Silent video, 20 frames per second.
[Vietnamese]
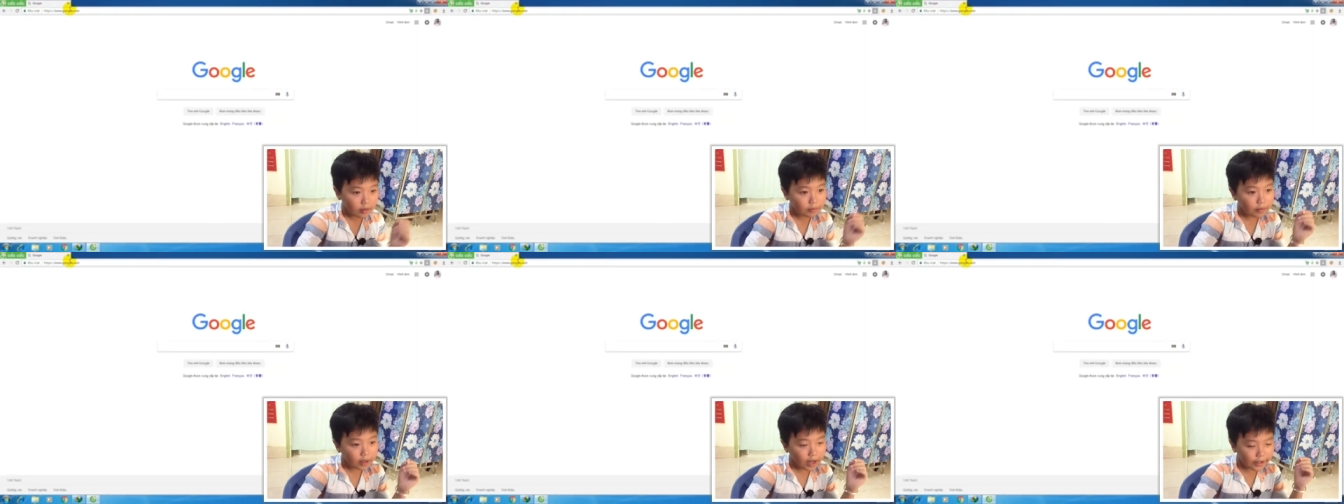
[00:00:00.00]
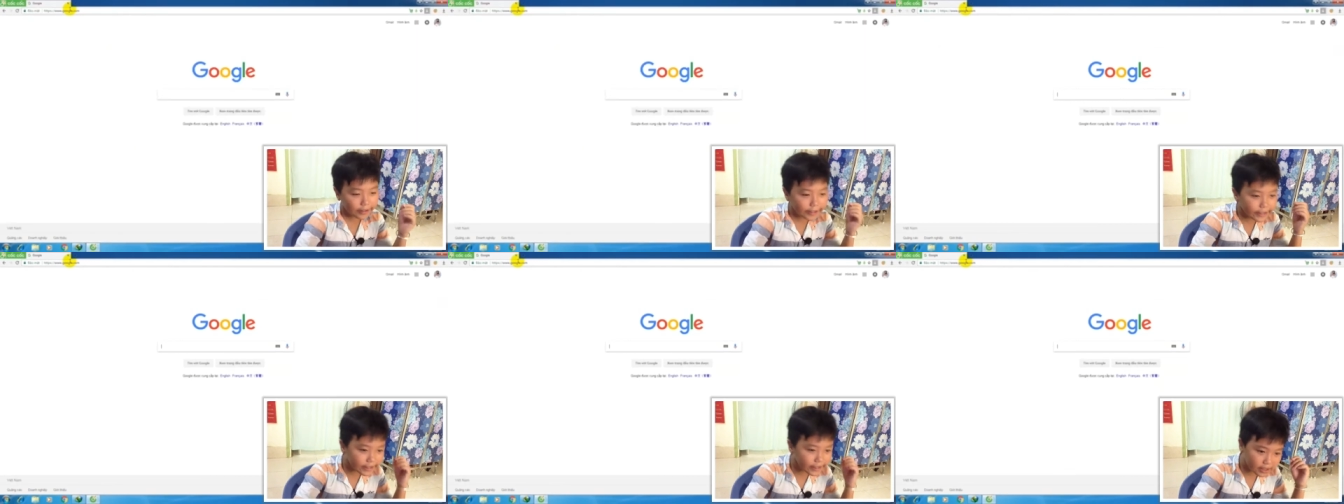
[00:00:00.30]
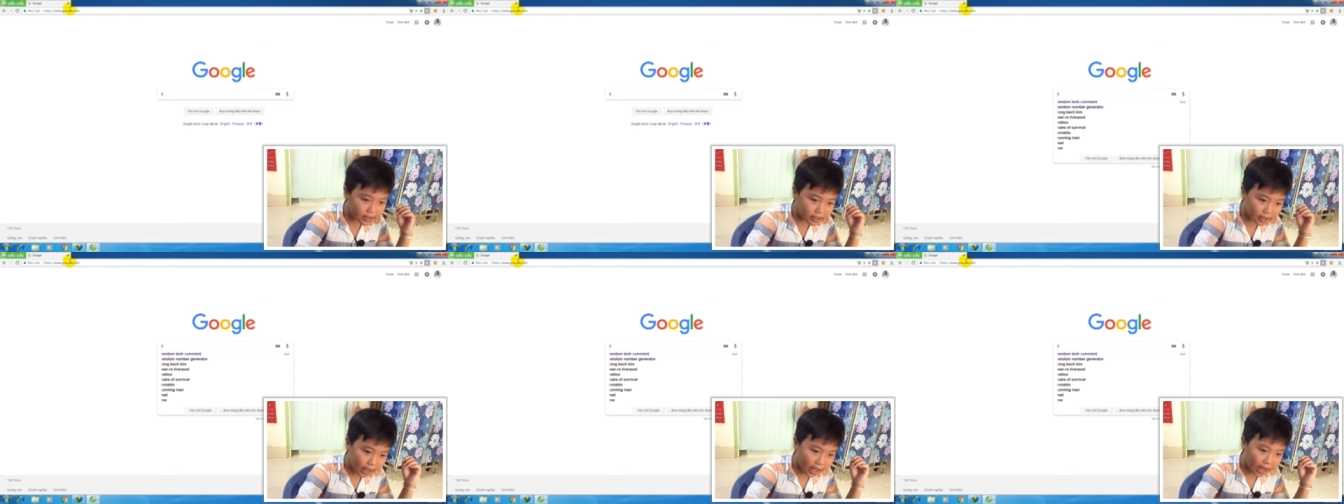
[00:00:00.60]
bữa nay
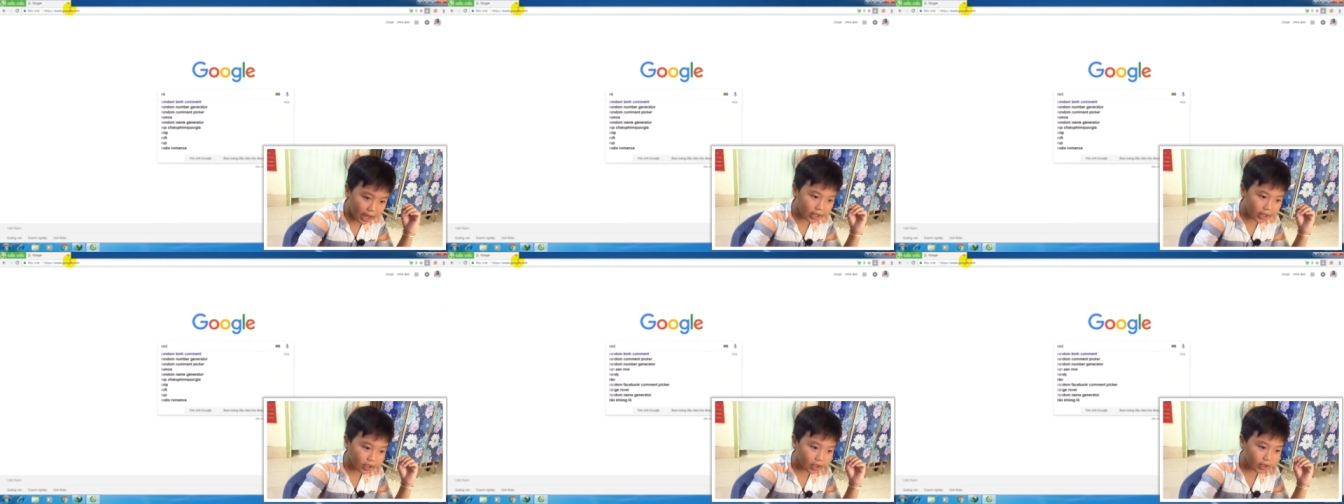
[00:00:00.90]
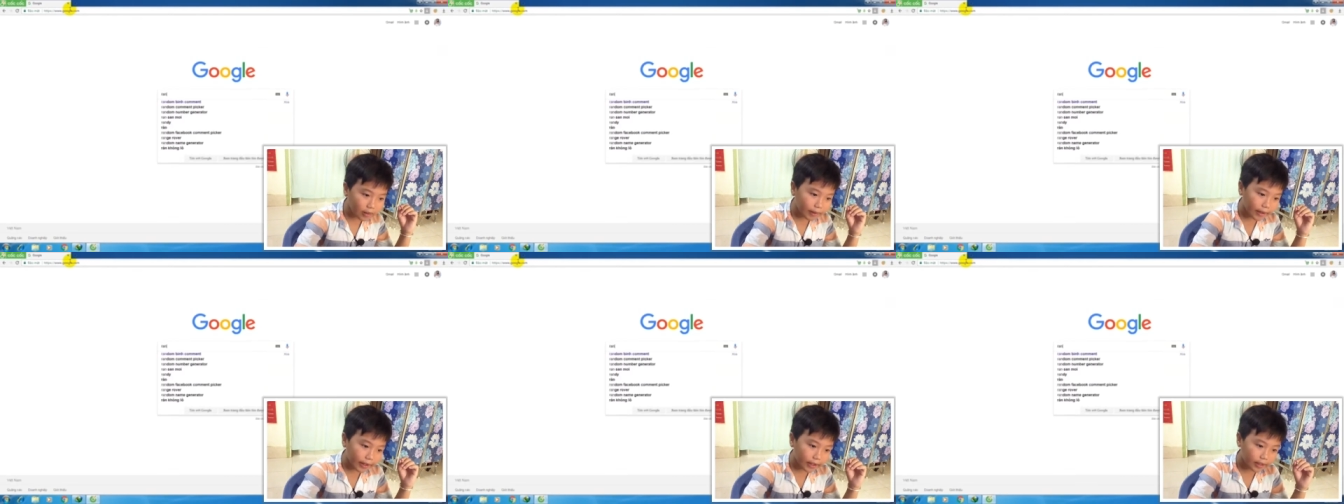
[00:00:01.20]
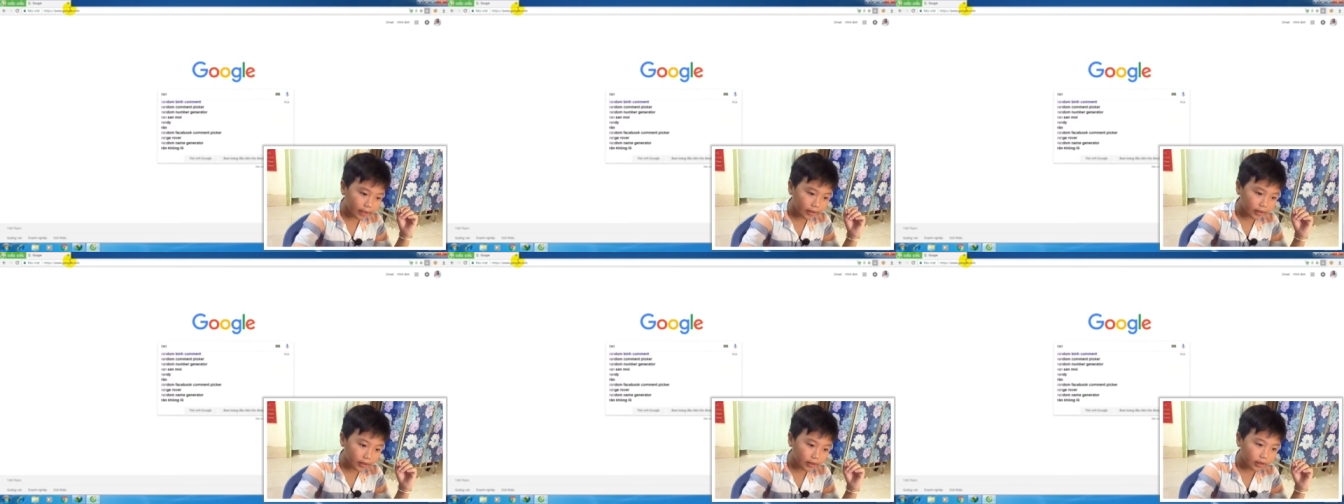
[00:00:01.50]
dislike các
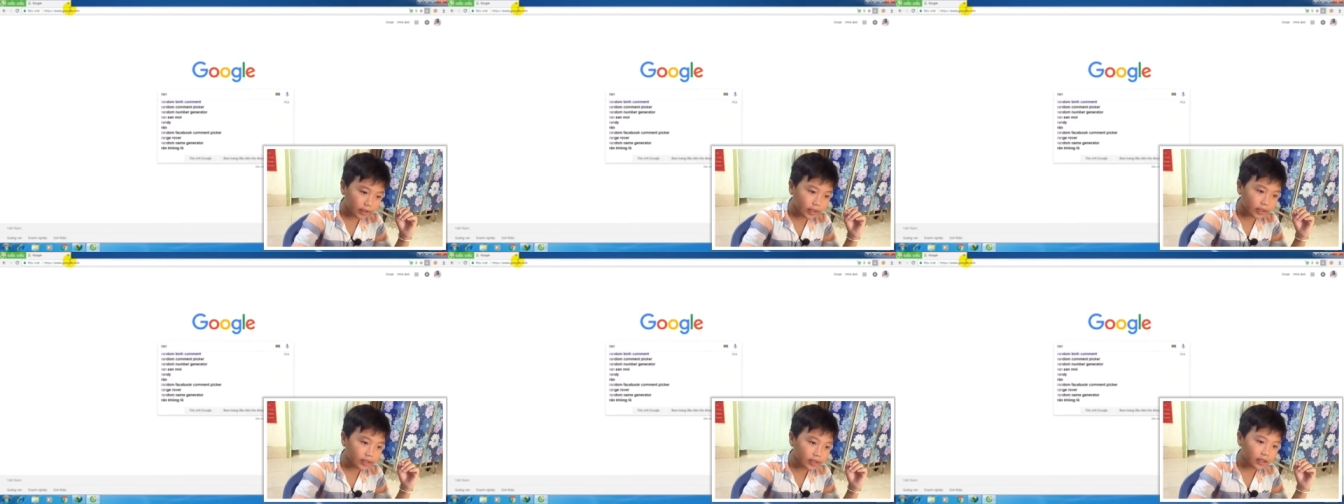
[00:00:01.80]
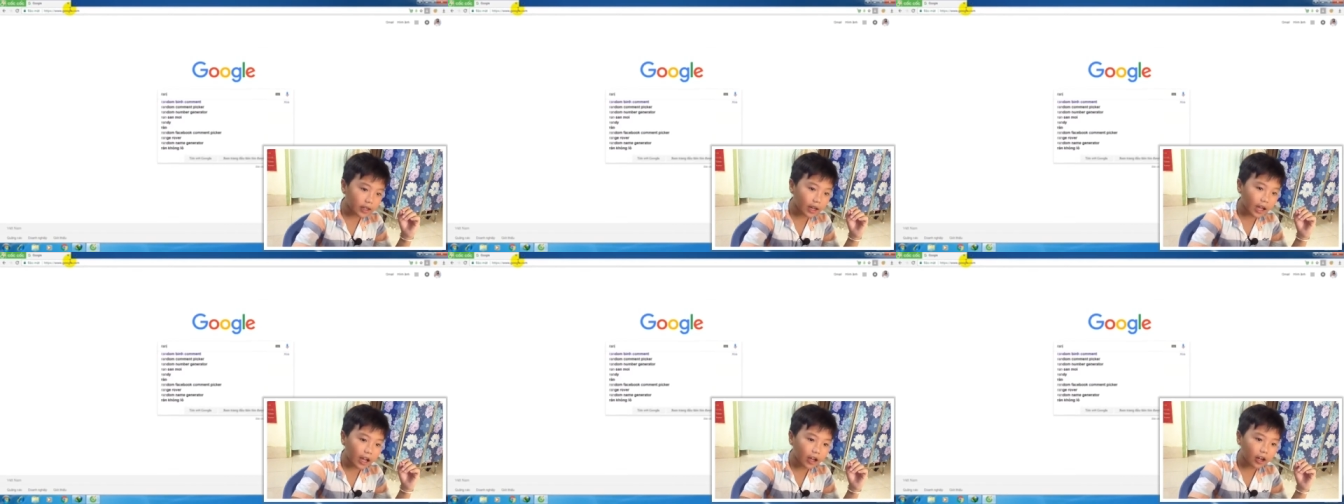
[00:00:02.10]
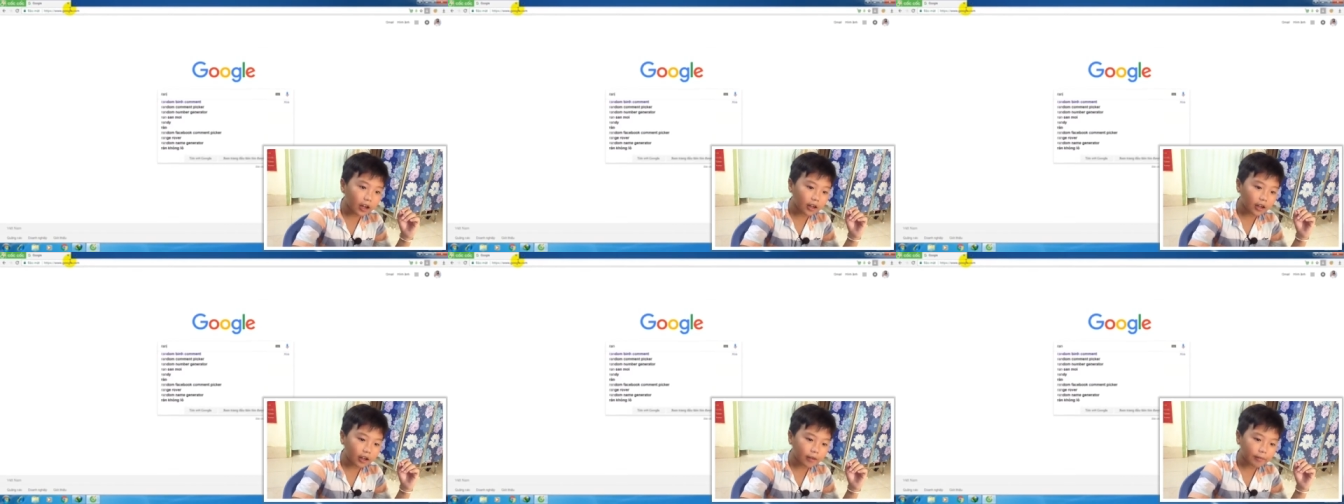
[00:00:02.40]
bạn dislike
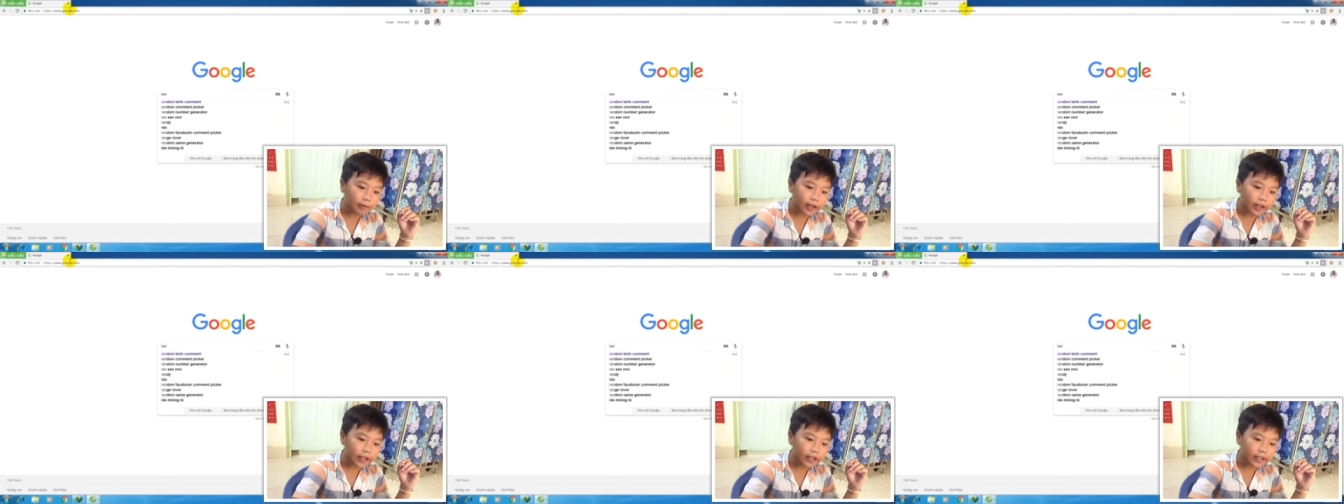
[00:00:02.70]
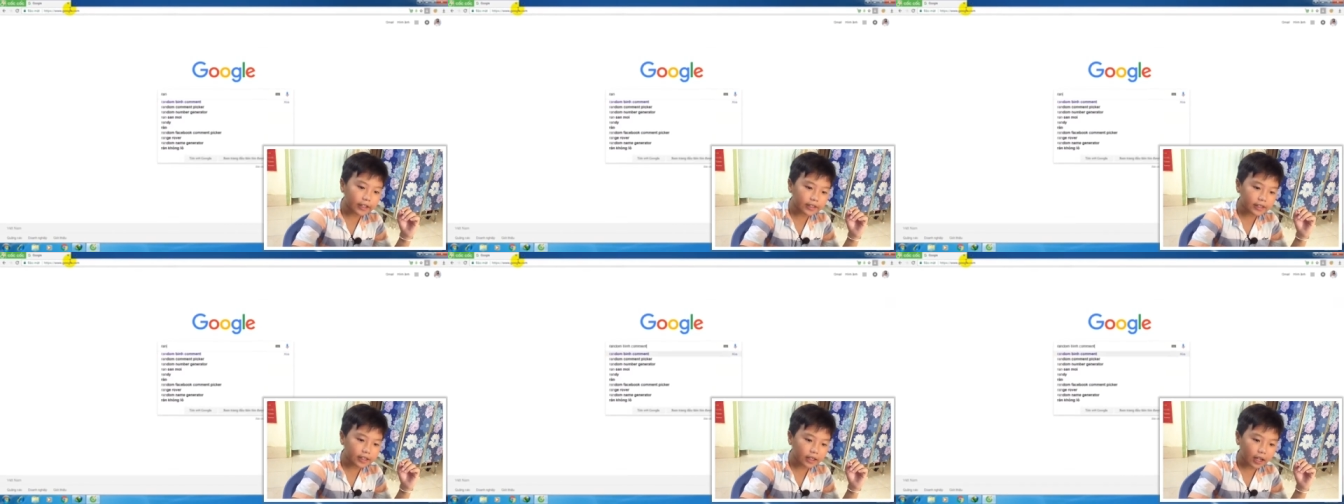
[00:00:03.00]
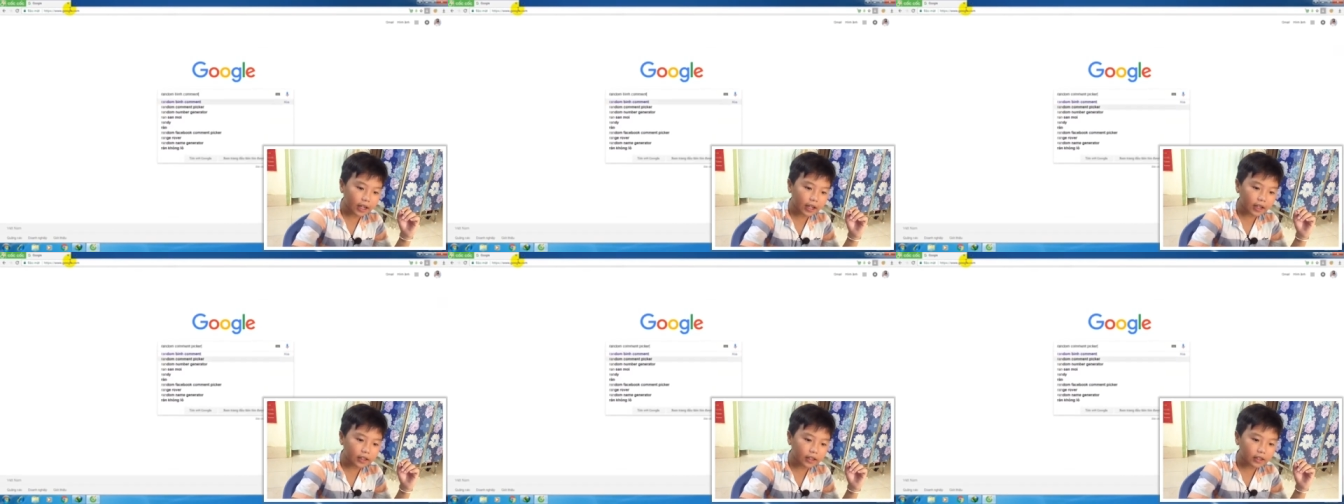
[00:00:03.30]
hơn là bữa nay
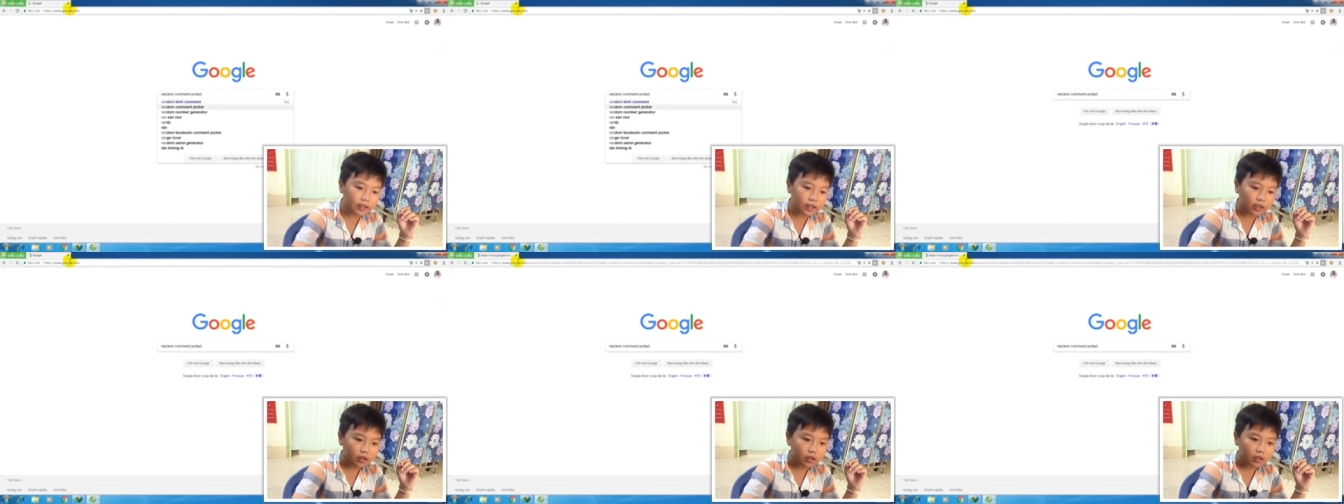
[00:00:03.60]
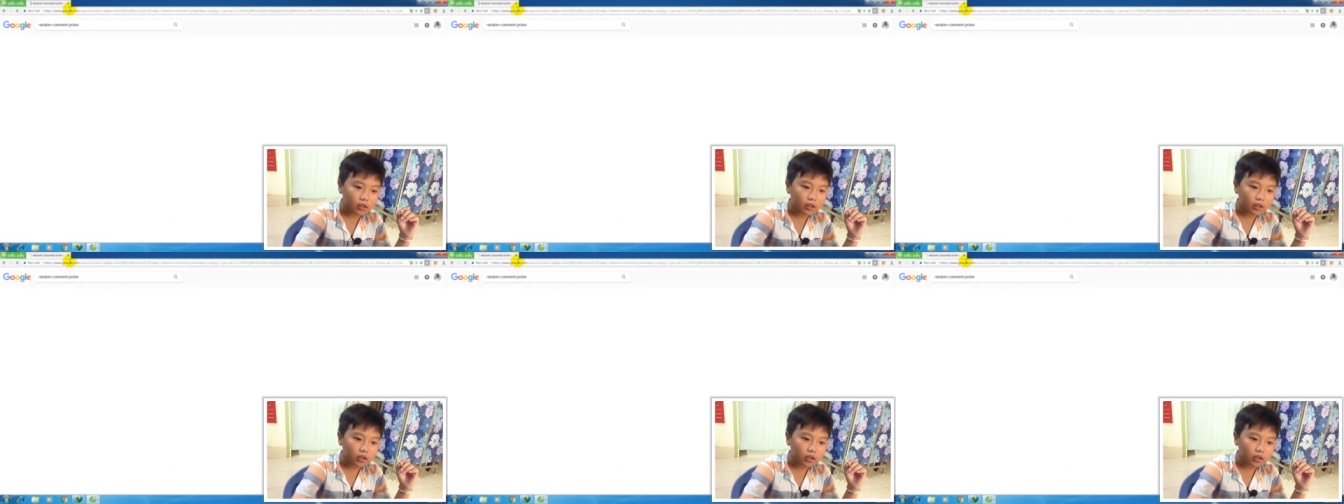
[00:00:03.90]
dislike ít thôi